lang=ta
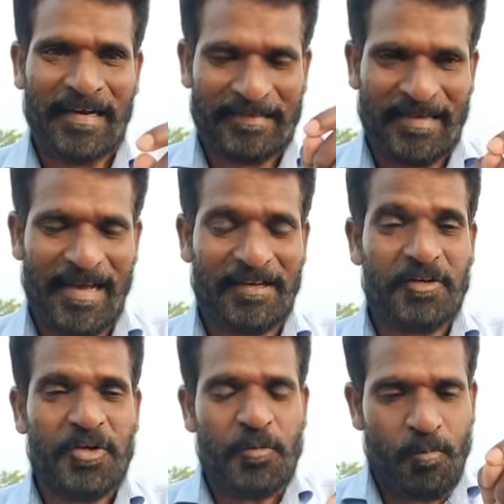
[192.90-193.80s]
அதனால்
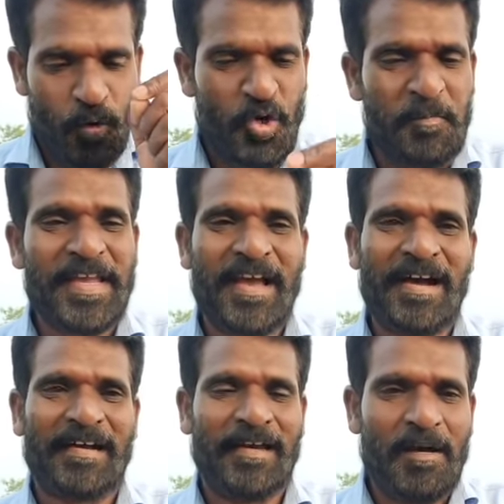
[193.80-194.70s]

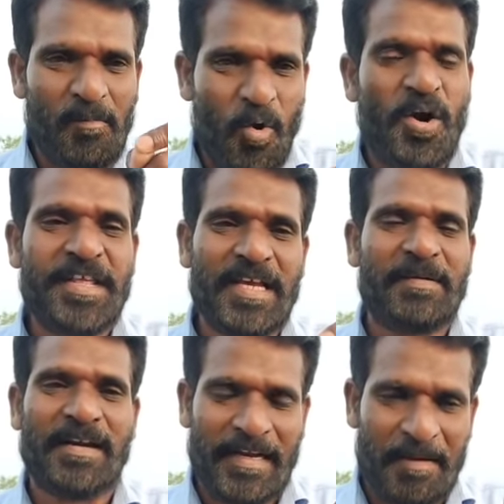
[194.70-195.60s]
முழுமையாக மோடி
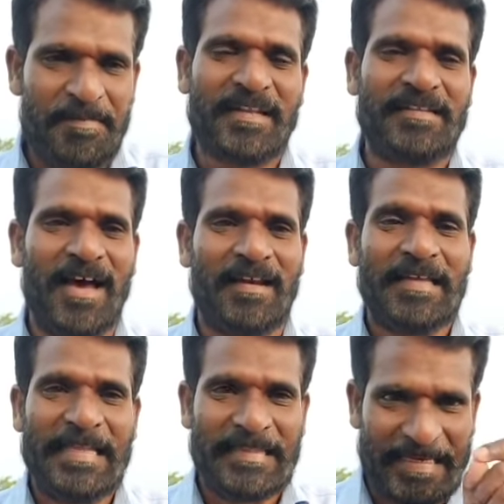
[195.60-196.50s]
அவர்களை நம்பியிருந்தால்
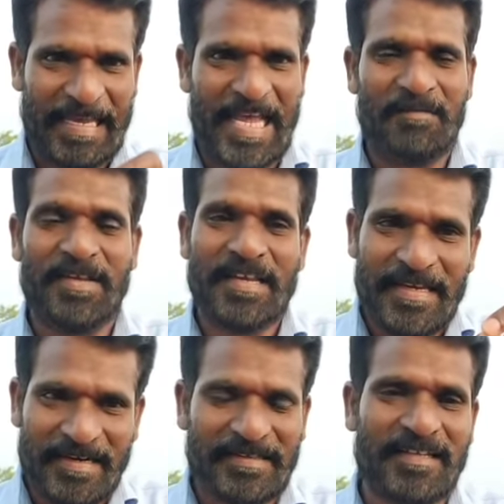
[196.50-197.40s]
இந்த கேள்வி
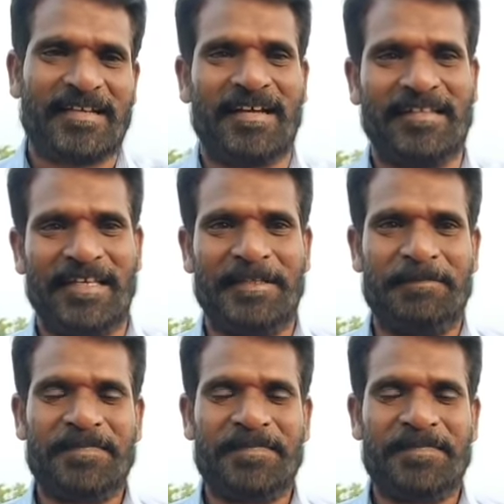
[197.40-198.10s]
எழுந்திருக்காது